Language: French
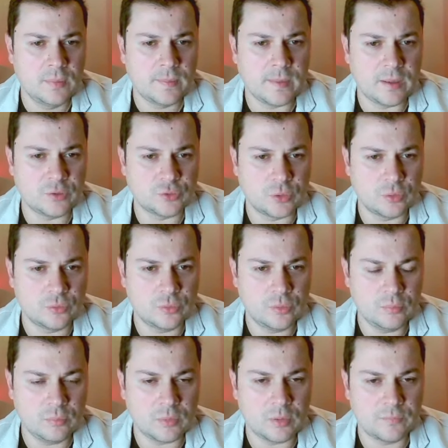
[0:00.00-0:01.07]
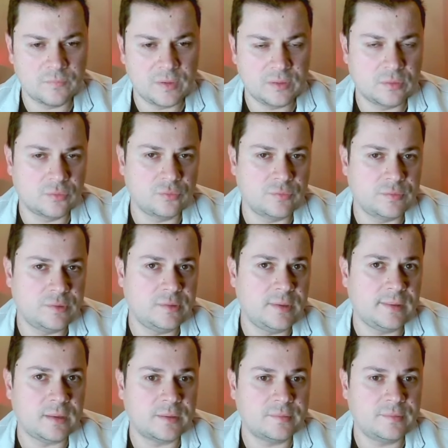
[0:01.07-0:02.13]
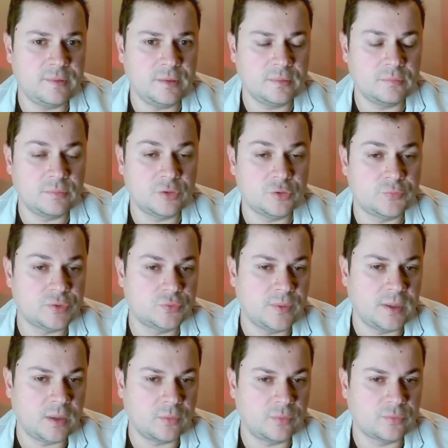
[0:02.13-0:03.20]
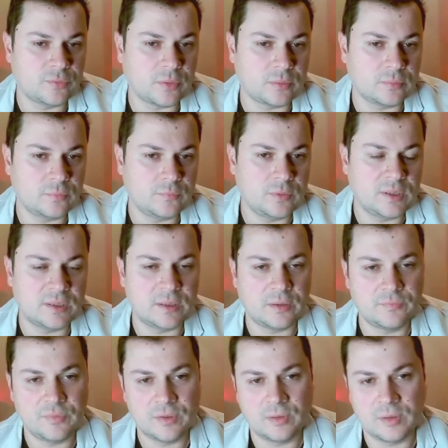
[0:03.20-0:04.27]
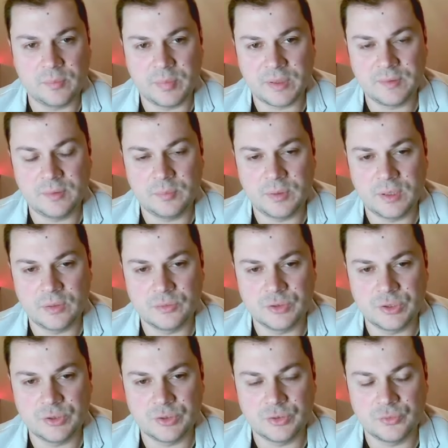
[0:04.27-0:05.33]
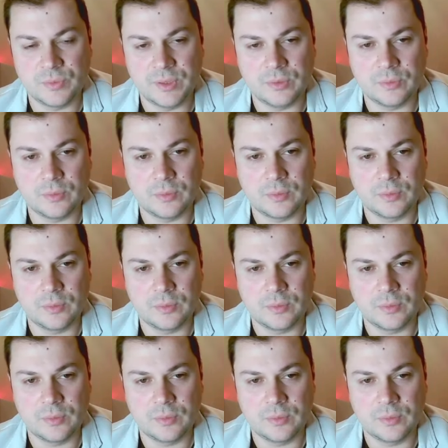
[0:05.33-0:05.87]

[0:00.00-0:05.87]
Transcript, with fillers: Et je retombe en fait dans une sixième classique et je vais jouer la roseur. Vu que la dernière fois dans les parties pédagogiques, j'ai joué une,